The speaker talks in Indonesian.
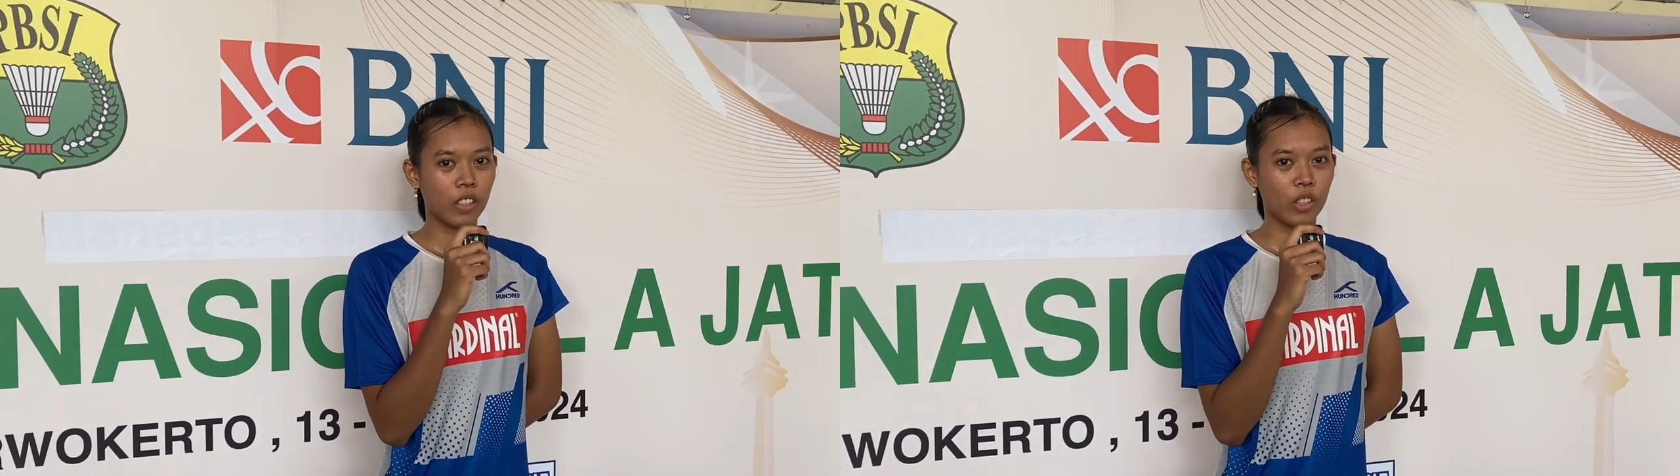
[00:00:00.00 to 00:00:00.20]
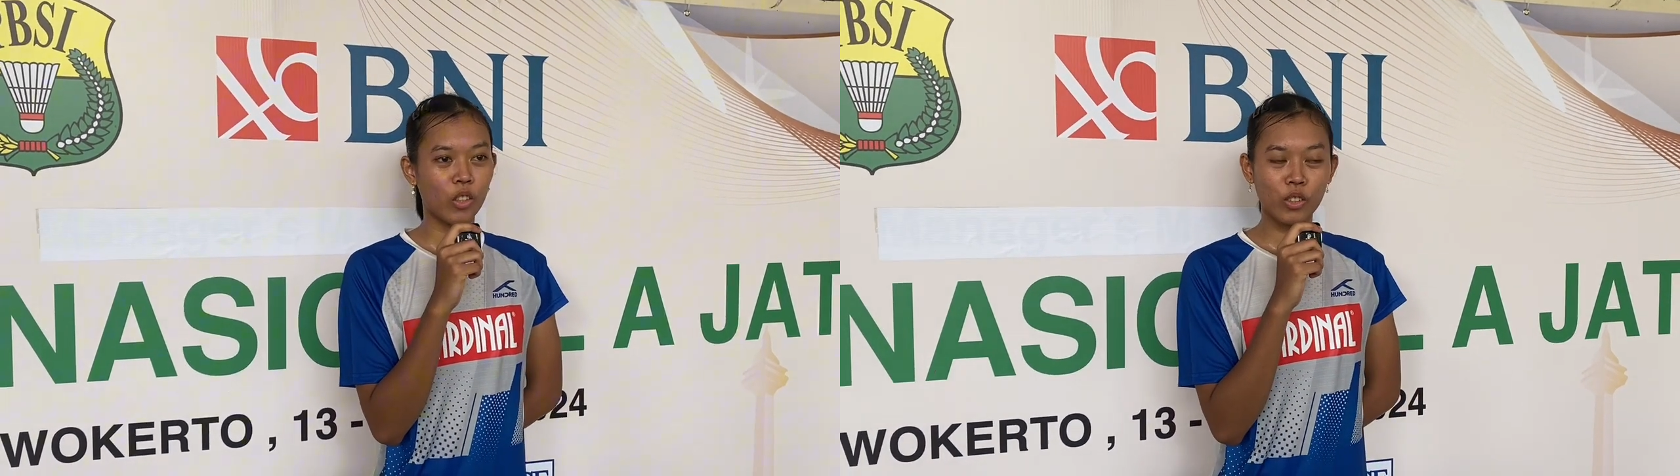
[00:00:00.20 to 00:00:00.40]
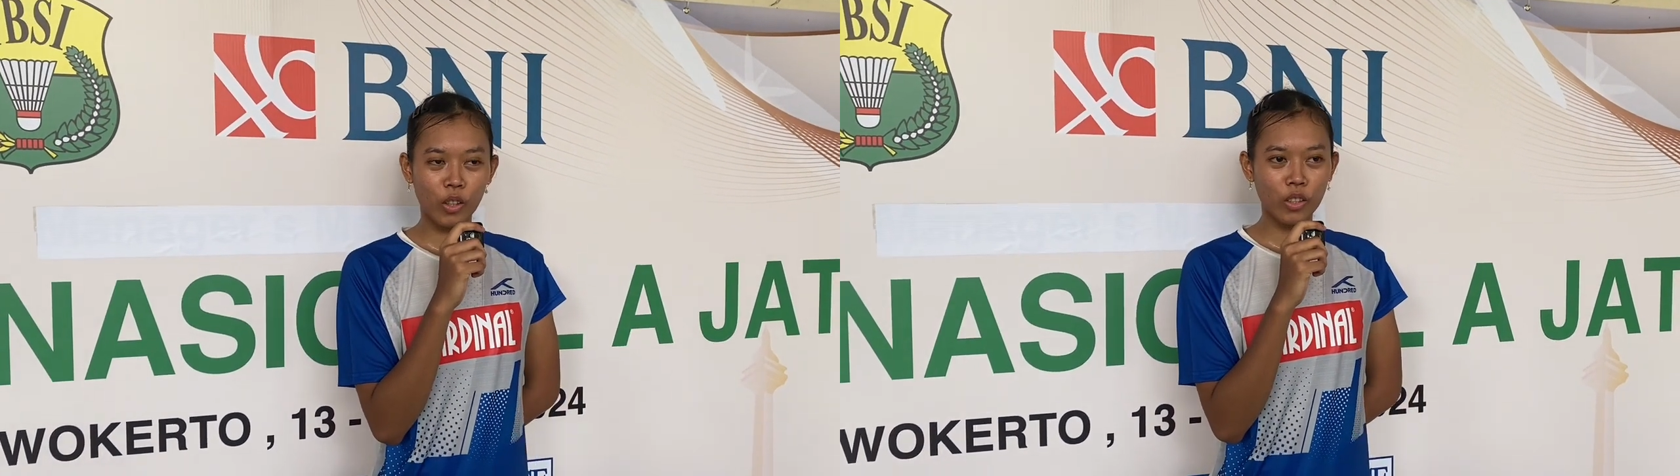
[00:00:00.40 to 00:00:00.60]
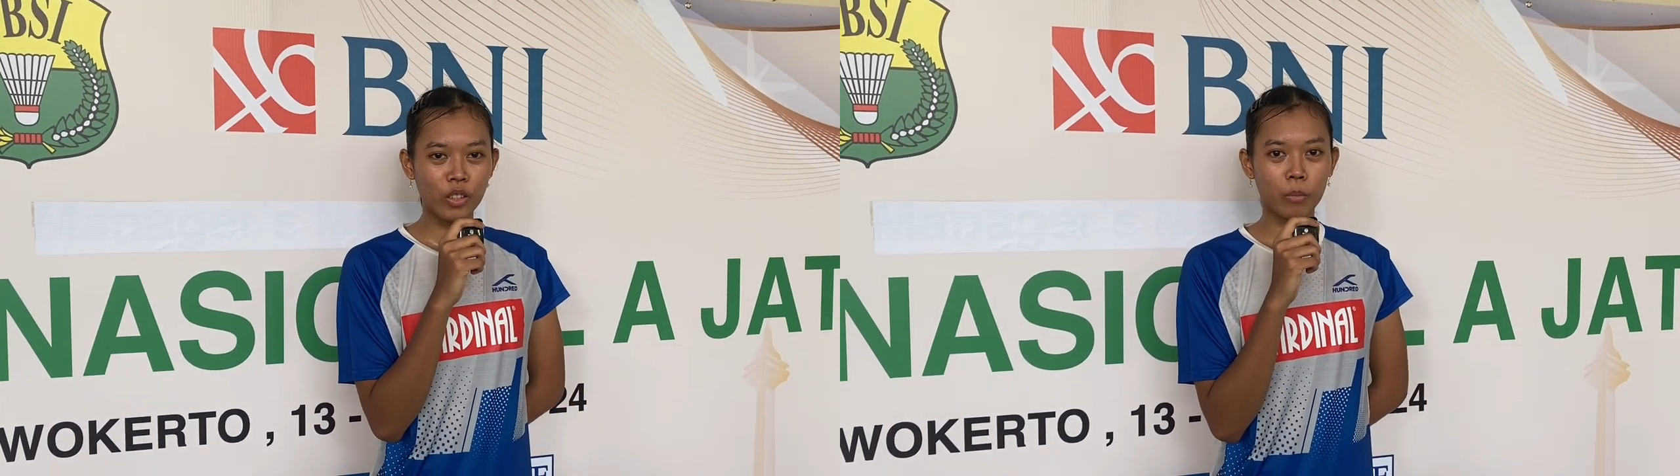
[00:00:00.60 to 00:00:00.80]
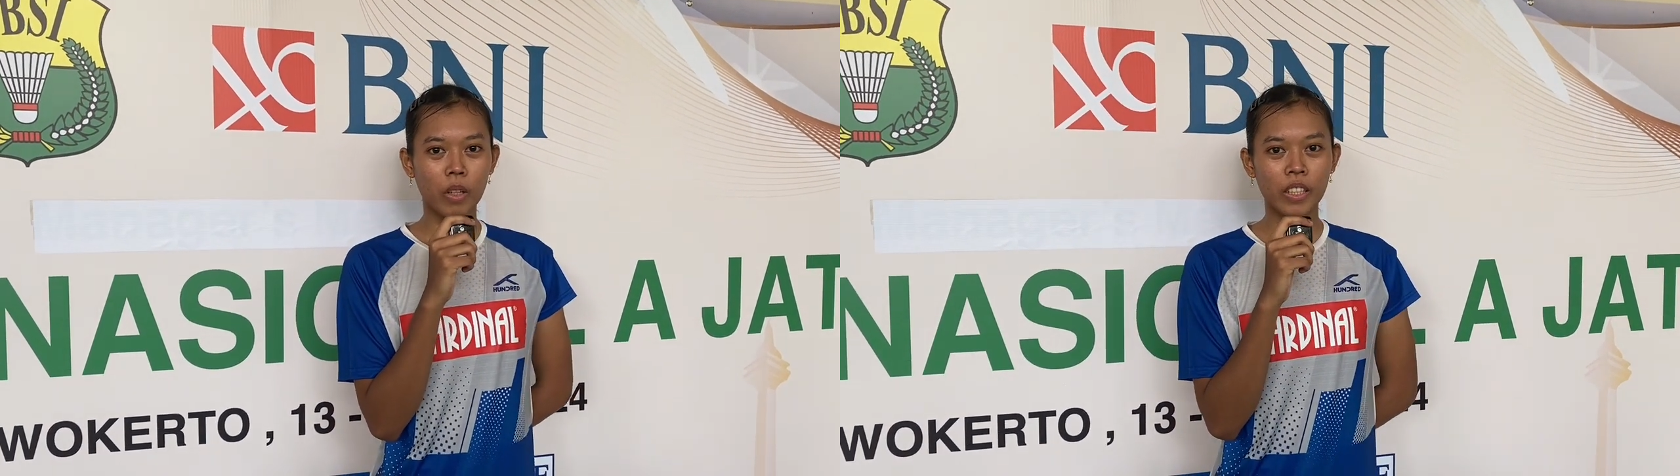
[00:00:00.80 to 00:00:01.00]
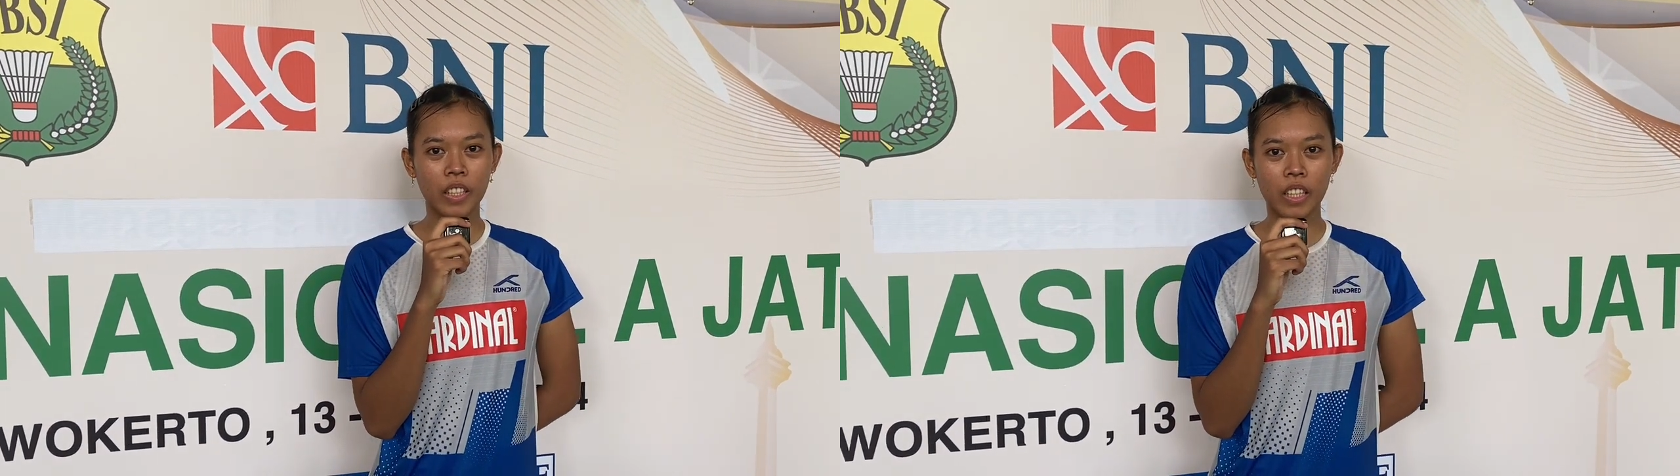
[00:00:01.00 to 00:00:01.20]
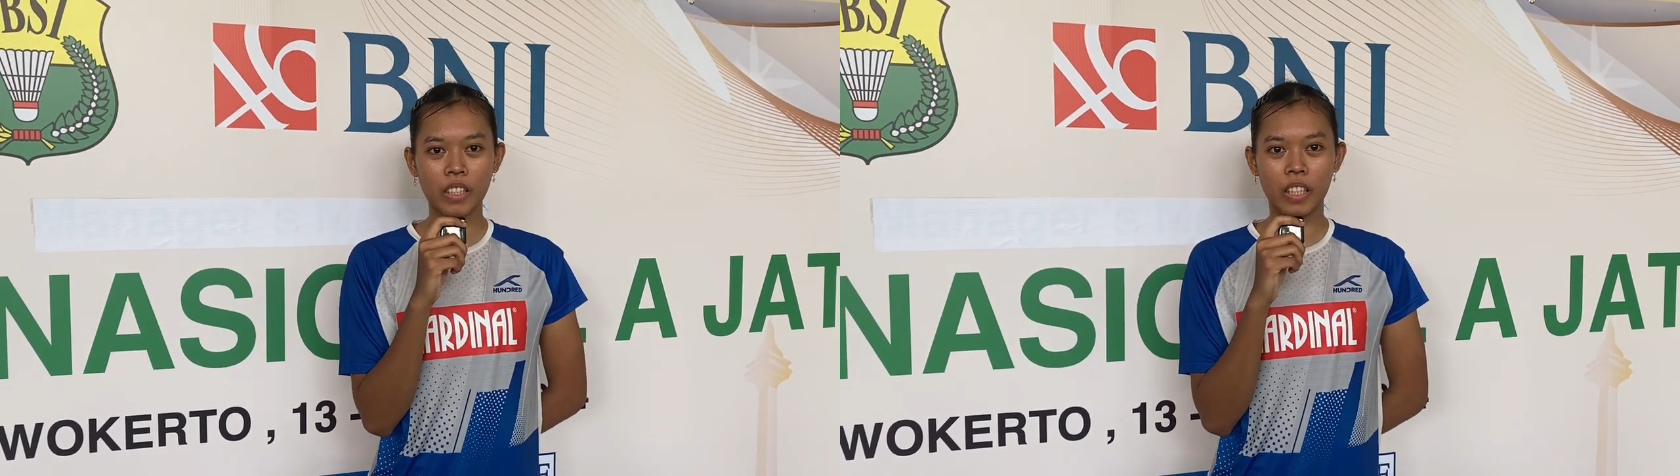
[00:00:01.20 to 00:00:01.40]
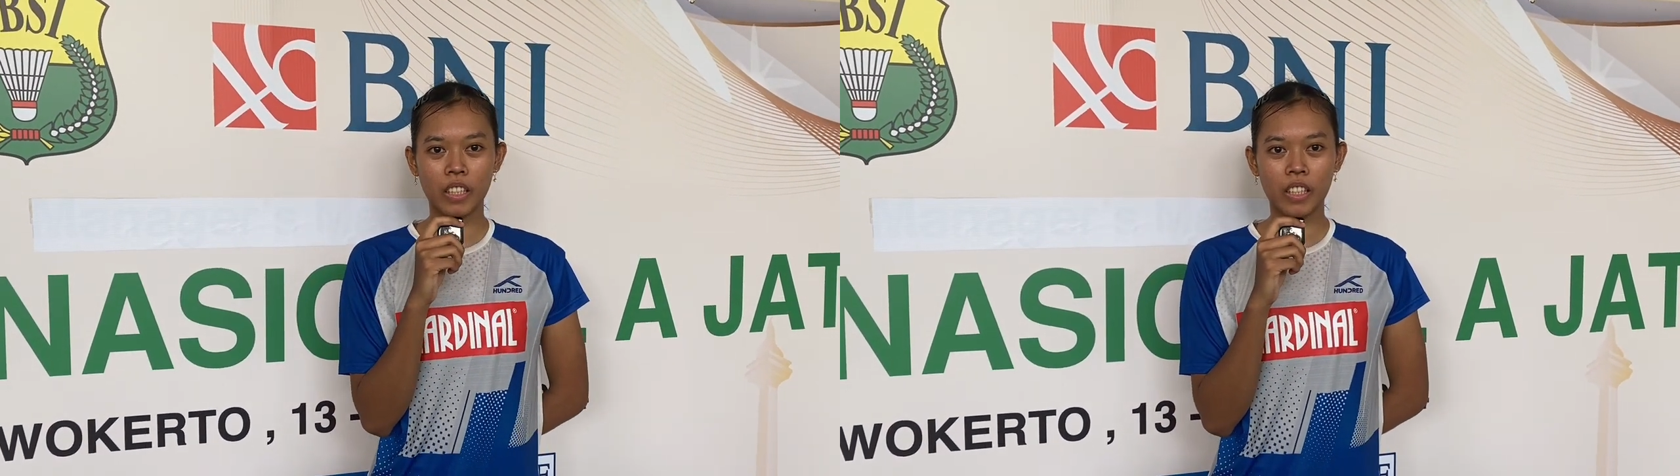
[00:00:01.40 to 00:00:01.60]
nonton semuanya
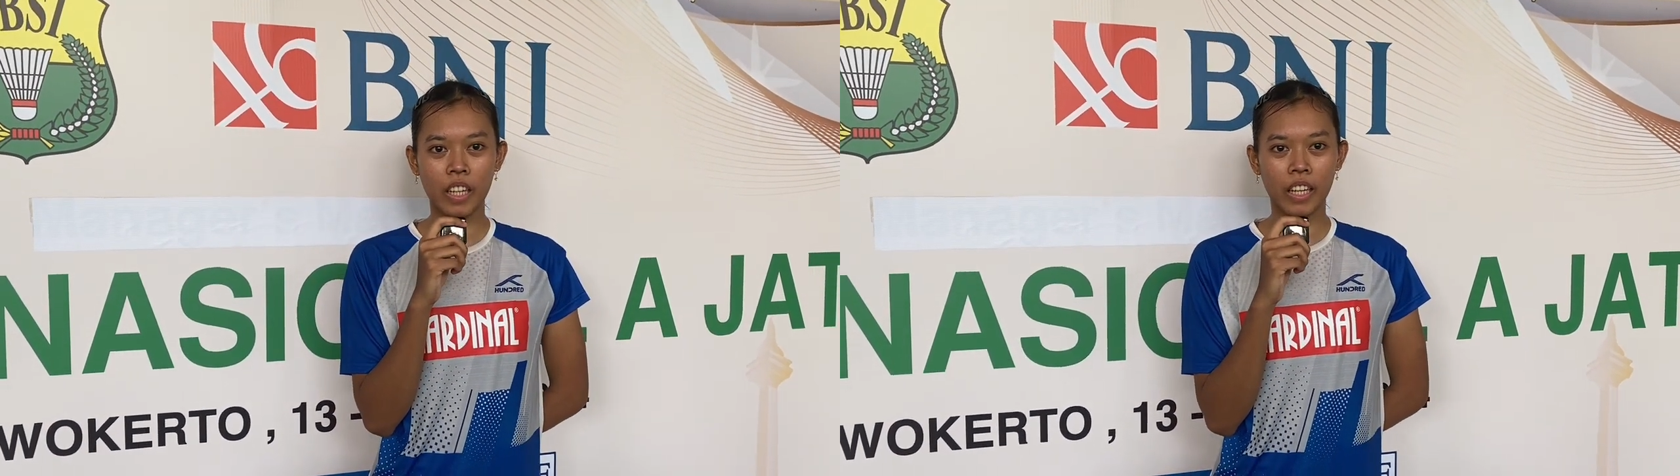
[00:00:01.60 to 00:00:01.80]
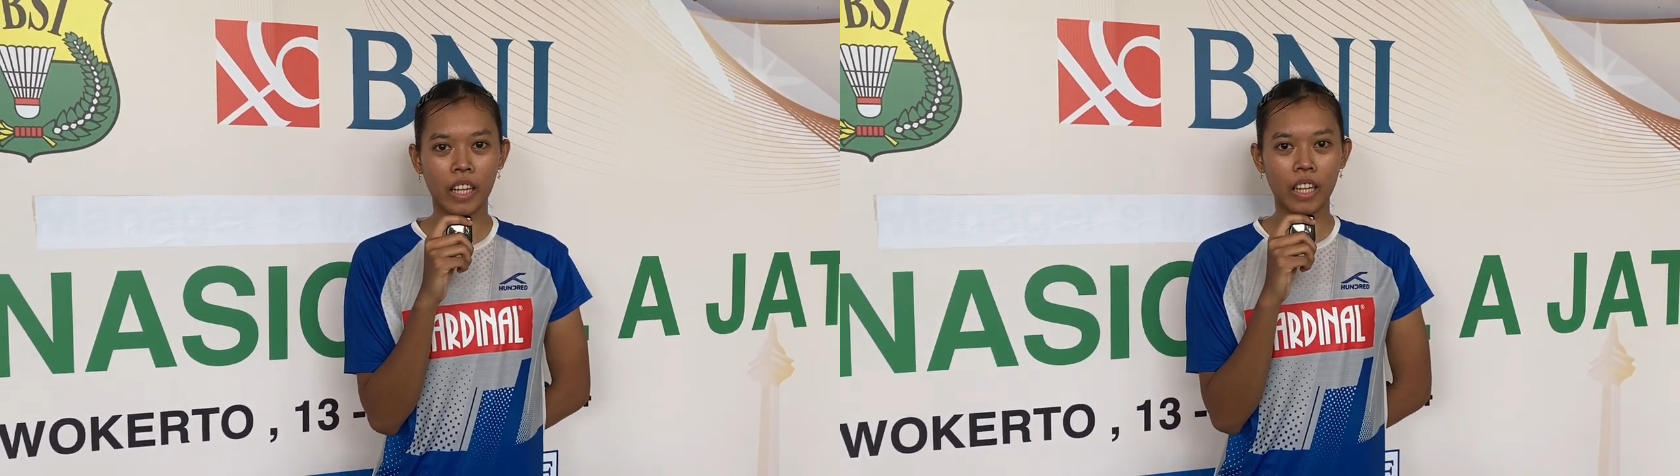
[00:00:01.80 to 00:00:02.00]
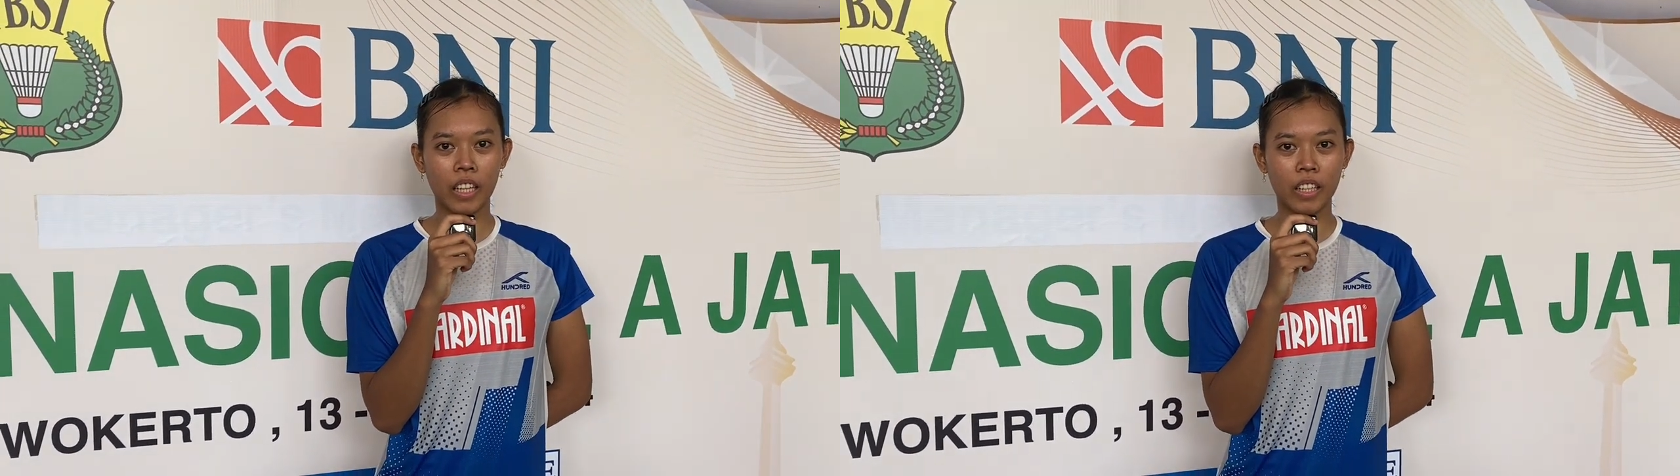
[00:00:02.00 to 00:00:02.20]
jadi kayak